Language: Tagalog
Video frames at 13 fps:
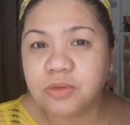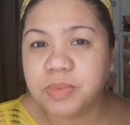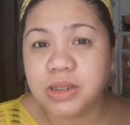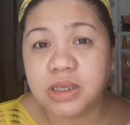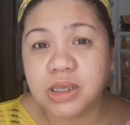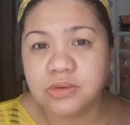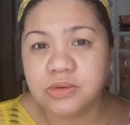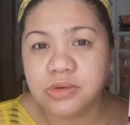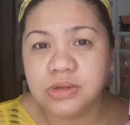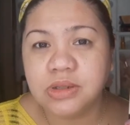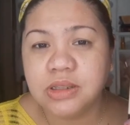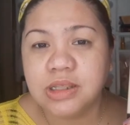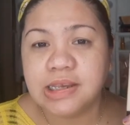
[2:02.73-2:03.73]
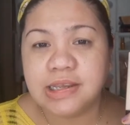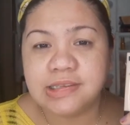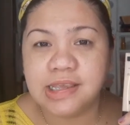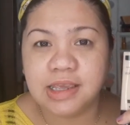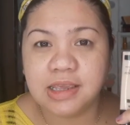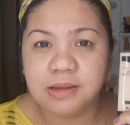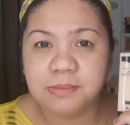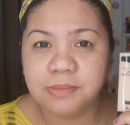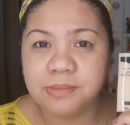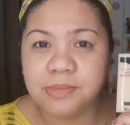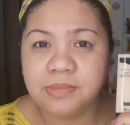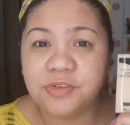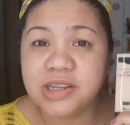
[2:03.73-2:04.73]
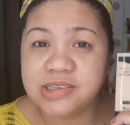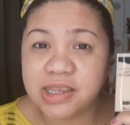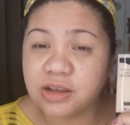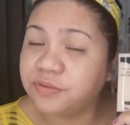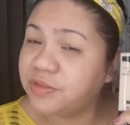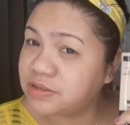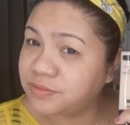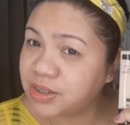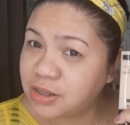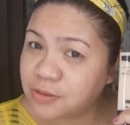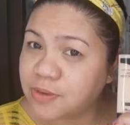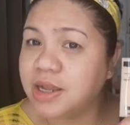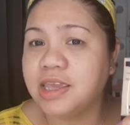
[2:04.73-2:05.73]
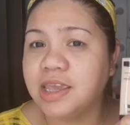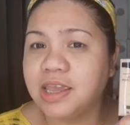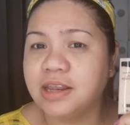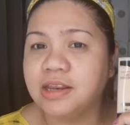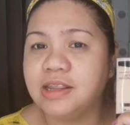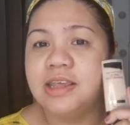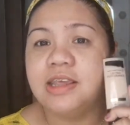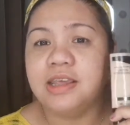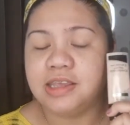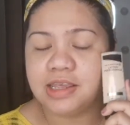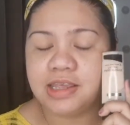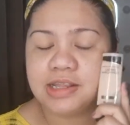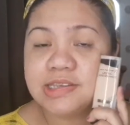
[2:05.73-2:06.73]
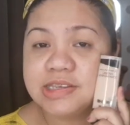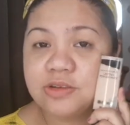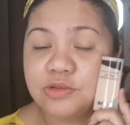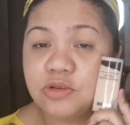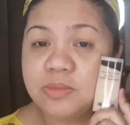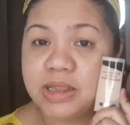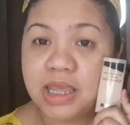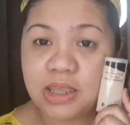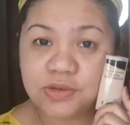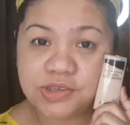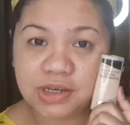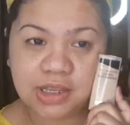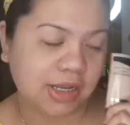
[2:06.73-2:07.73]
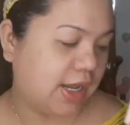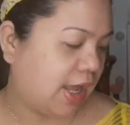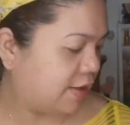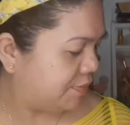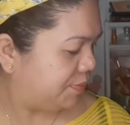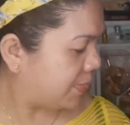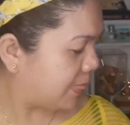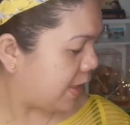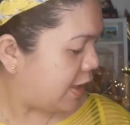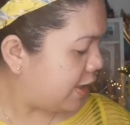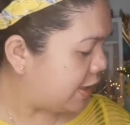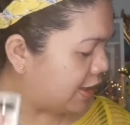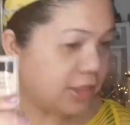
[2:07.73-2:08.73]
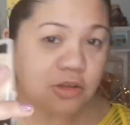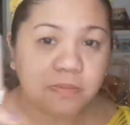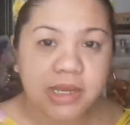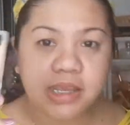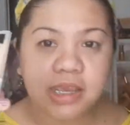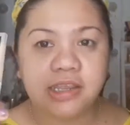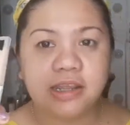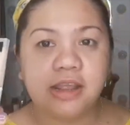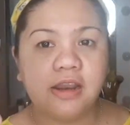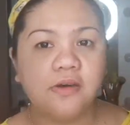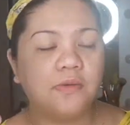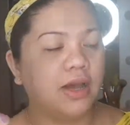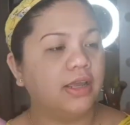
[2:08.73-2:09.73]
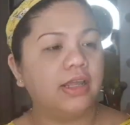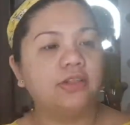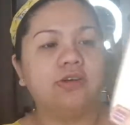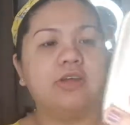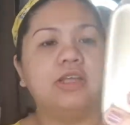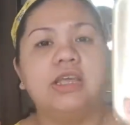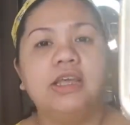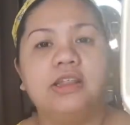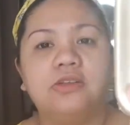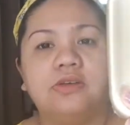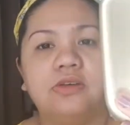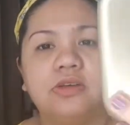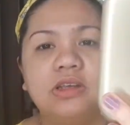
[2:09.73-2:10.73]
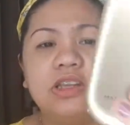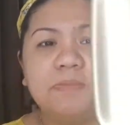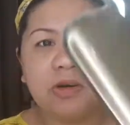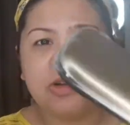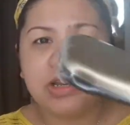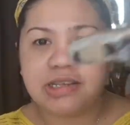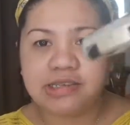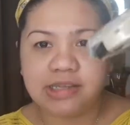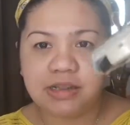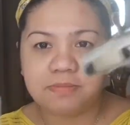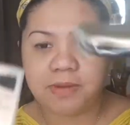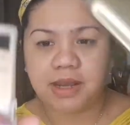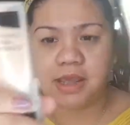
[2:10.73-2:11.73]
i-open ngayon kasi for the sake of this video again. Yan, kasi gusto ko mag-thank you sa kanila. Yan. Itong binigay niya dalawa. Ito. Ito. Hindi pa. Oh, nakasealed pa